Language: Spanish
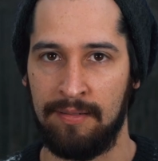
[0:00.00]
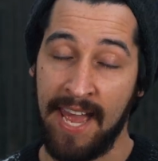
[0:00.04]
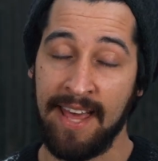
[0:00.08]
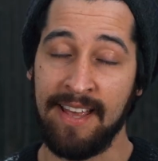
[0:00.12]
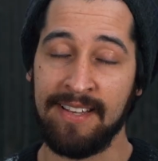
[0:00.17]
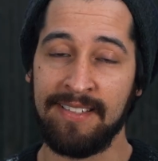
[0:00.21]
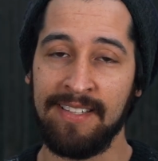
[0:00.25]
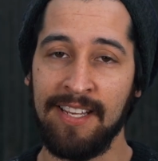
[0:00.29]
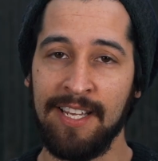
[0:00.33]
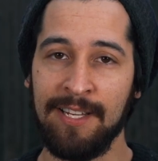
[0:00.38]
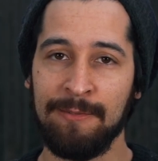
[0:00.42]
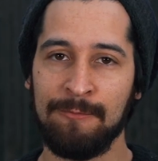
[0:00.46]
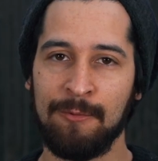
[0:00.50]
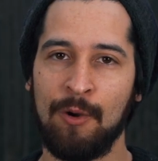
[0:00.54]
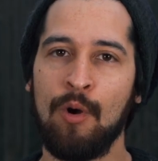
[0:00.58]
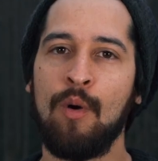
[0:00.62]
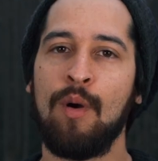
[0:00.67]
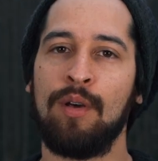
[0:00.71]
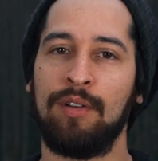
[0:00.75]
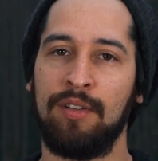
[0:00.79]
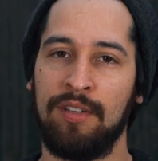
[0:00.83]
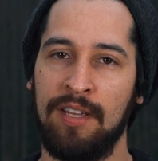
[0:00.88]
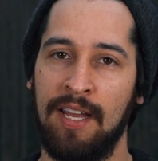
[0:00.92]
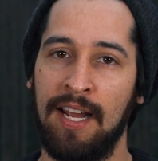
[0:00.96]
Es decir,
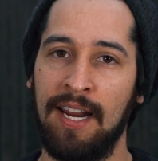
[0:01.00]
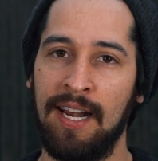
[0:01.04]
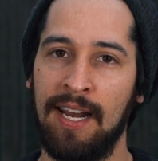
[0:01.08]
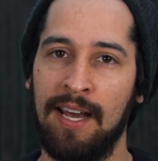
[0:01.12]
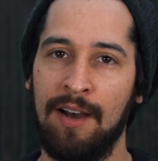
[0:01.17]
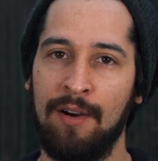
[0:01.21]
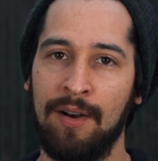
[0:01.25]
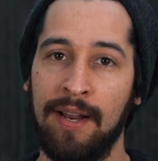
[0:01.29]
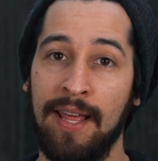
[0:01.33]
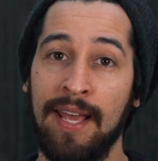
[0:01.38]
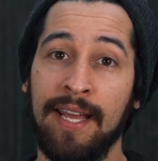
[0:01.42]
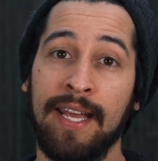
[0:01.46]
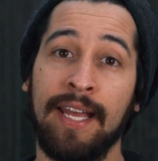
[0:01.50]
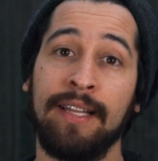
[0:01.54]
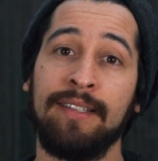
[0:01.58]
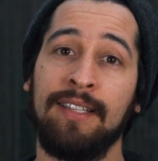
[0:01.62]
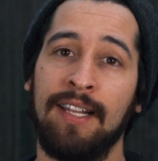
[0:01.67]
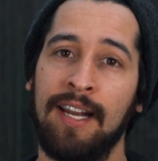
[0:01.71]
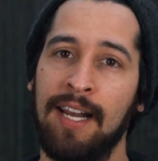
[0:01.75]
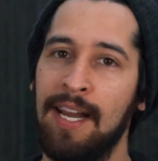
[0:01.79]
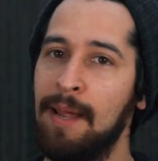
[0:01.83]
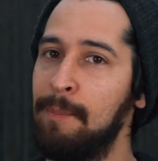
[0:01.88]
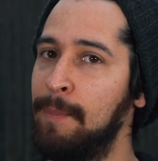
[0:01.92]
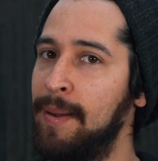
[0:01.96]
cuando llegue la hora de que
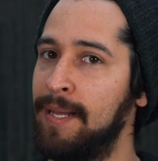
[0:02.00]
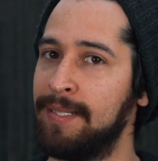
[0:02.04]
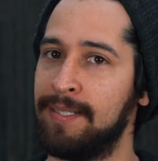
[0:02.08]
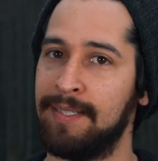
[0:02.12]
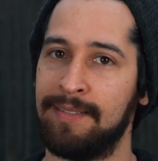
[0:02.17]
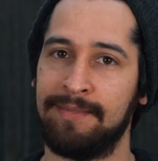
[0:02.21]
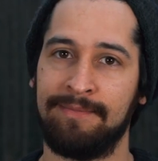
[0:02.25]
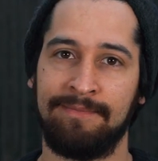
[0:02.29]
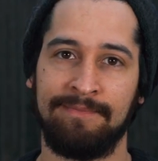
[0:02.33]
estires la pata.